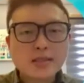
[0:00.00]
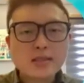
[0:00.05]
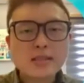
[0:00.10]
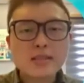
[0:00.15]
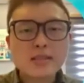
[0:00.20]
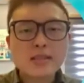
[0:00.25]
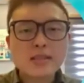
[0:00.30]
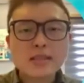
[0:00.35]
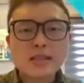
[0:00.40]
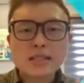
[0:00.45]
è
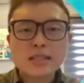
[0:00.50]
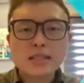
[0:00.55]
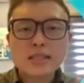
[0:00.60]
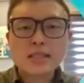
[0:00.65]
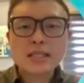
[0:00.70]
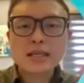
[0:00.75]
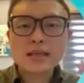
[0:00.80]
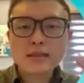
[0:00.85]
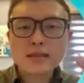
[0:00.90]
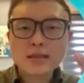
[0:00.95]

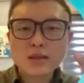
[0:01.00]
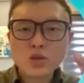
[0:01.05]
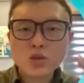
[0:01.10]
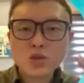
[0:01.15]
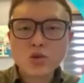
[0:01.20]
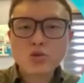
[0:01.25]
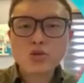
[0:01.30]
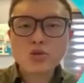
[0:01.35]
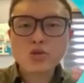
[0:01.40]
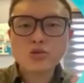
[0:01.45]
interamente
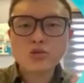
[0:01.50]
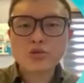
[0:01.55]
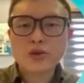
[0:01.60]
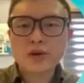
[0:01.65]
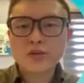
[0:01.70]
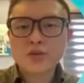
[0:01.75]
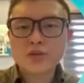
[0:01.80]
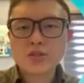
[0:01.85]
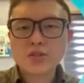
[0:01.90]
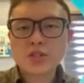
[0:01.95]
corretta,
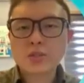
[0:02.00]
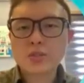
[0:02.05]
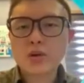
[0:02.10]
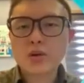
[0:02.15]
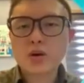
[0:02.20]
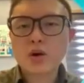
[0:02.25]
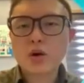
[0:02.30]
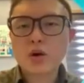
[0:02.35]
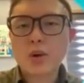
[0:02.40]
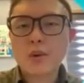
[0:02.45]

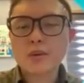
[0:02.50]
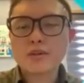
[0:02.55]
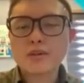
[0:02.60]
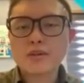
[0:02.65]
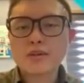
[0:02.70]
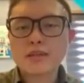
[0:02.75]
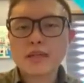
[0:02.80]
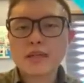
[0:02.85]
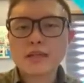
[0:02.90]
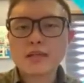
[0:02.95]
perché bisogna
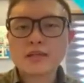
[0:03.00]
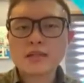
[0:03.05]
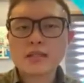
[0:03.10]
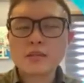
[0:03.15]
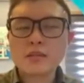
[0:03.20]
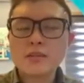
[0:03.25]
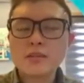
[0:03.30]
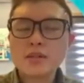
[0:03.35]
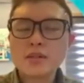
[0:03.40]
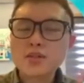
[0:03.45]
capire la
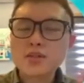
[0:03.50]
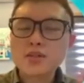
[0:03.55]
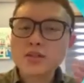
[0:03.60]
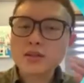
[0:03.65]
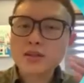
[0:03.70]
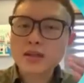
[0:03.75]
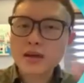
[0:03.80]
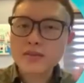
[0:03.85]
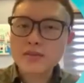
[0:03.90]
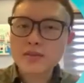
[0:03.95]
natura del
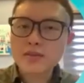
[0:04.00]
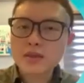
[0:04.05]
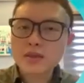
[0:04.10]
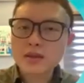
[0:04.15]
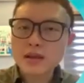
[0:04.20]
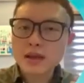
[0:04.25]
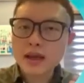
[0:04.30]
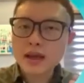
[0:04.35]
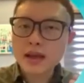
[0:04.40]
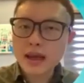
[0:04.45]
prodotto.
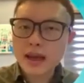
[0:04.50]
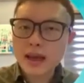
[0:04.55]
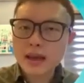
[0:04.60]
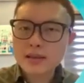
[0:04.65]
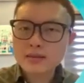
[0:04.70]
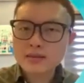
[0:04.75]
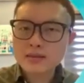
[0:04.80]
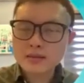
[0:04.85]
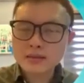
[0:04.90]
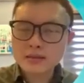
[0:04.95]

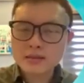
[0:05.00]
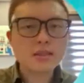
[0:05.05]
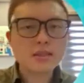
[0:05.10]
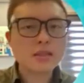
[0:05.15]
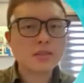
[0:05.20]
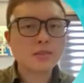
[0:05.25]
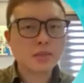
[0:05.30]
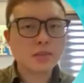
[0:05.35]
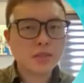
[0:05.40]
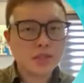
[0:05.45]

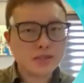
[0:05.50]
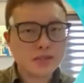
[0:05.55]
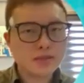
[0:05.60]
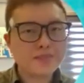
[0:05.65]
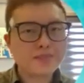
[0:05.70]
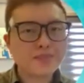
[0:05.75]
Non-transdermal,